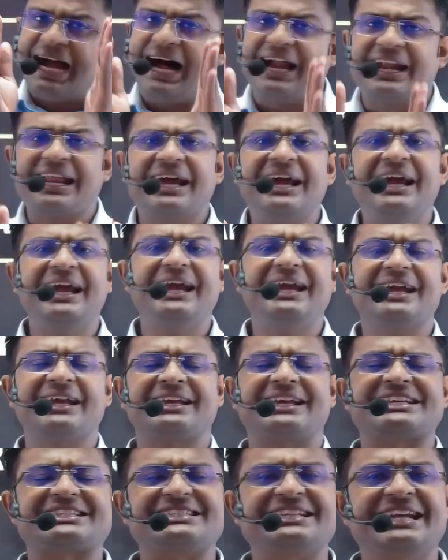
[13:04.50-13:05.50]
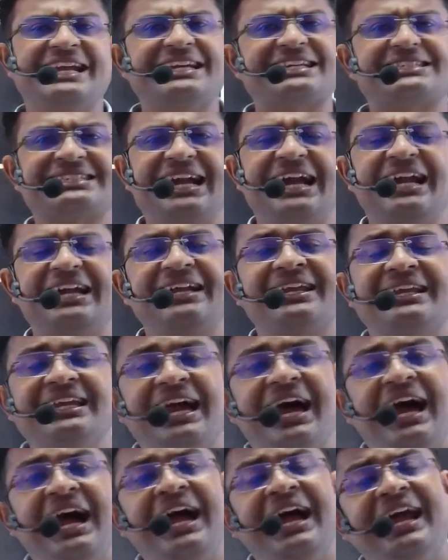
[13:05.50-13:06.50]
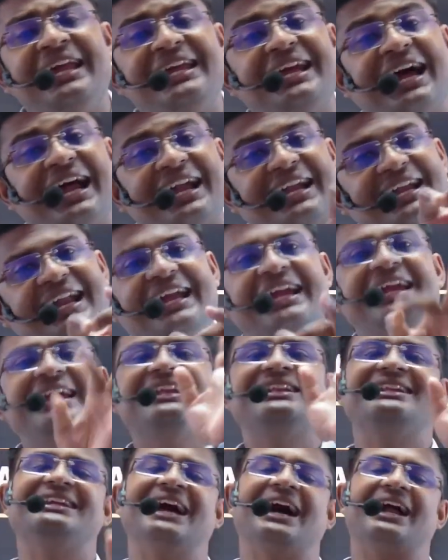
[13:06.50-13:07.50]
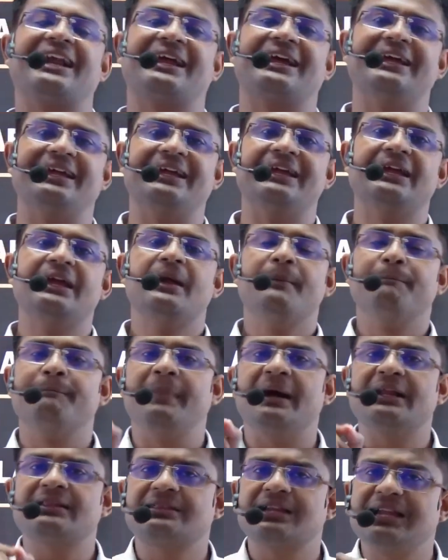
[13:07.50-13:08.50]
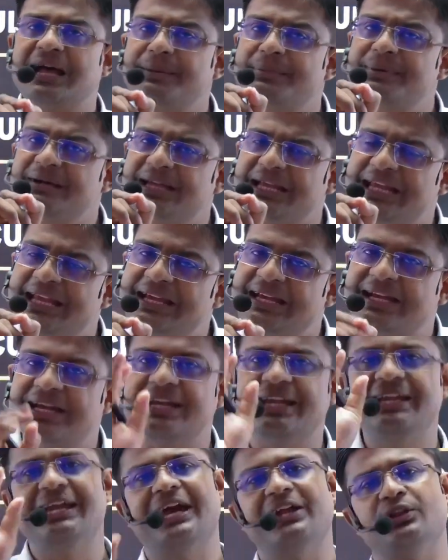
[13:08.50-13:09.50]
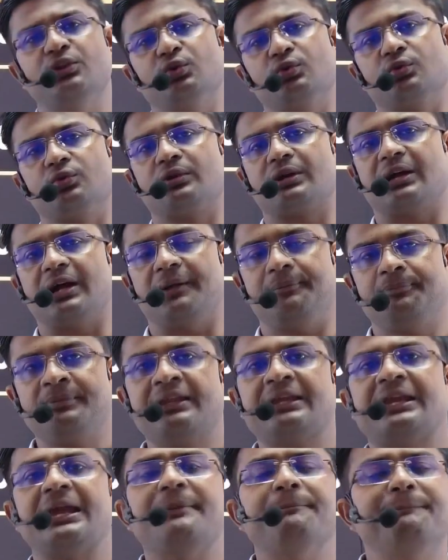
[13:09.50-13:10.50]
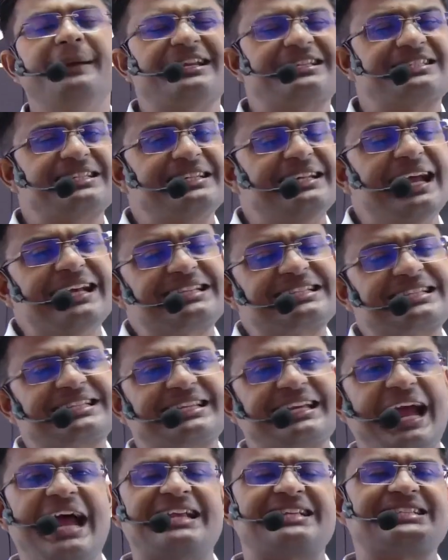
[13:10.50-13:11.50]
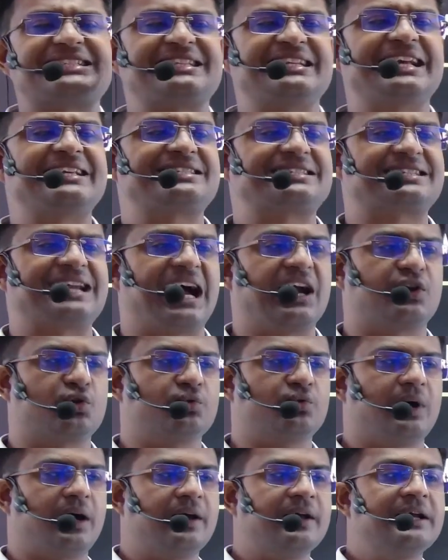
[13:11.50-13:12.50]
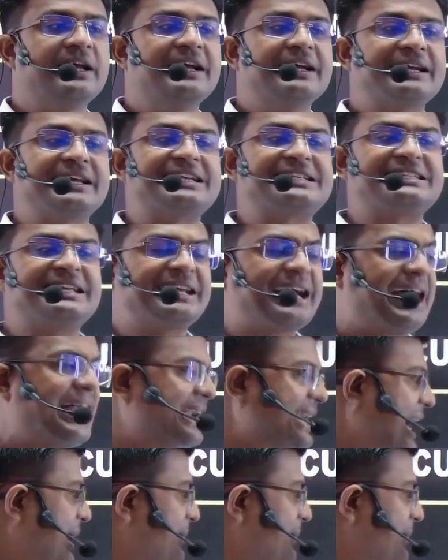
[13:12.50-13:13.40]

रहे किसने स्टार्ट किया है या नहीं दिया रहे मतलब एक ही है दोनों का कि बिजनेस कैश से स्टार्ट हुआ किसी का नाम